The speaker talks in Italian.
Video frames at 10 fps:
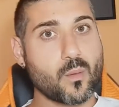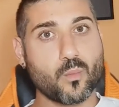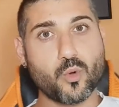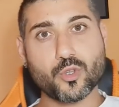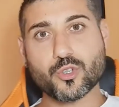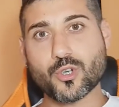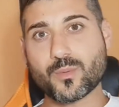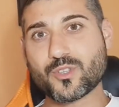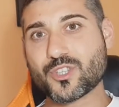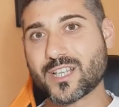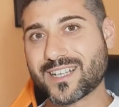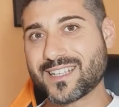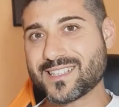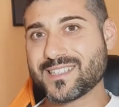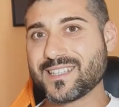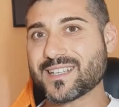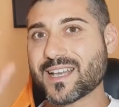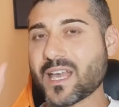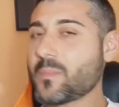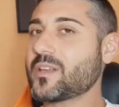Buongiorno amici della
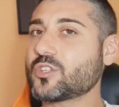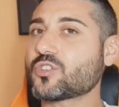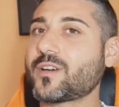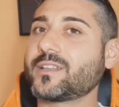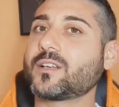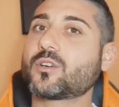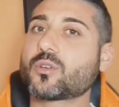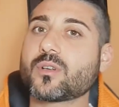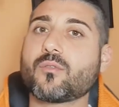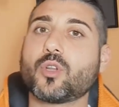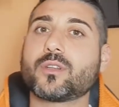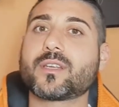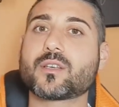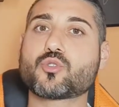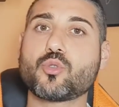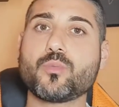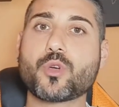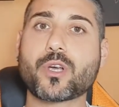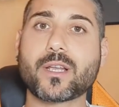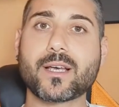Clessidra e ben ritrovati ancora una volta sul
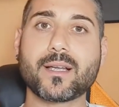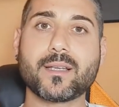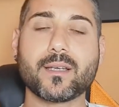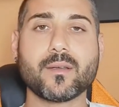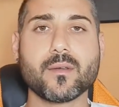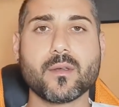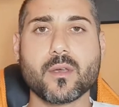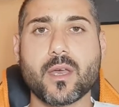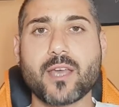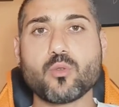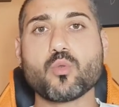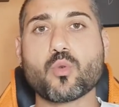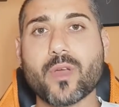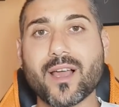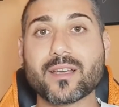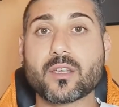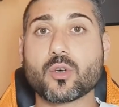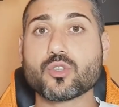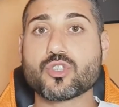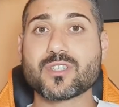mio canale. E dunque anche
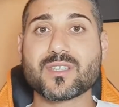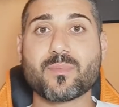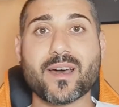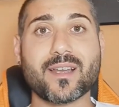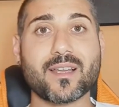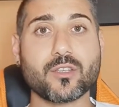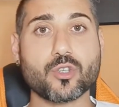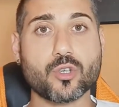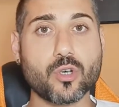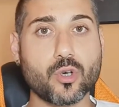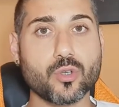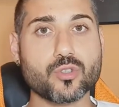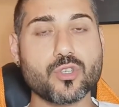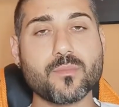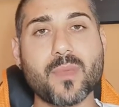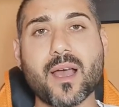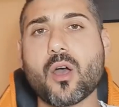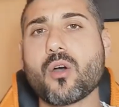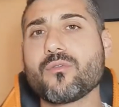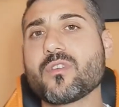oggi si parla di orologi,
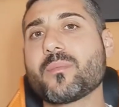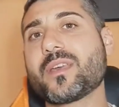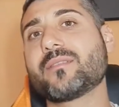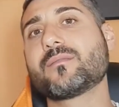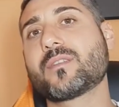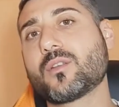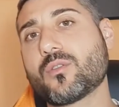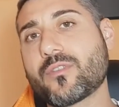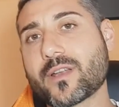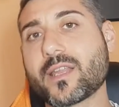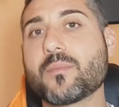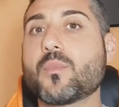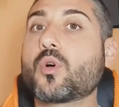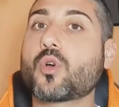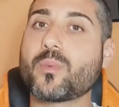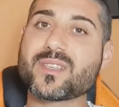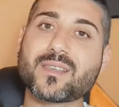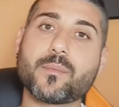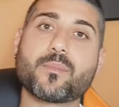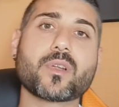ma ovviamente lo faremo come
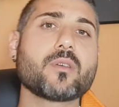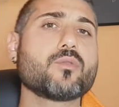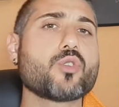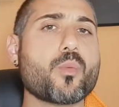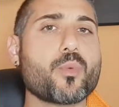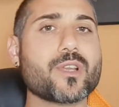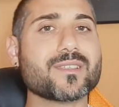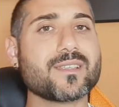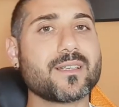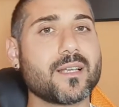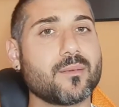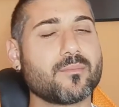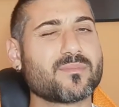sempre dopo la sigla.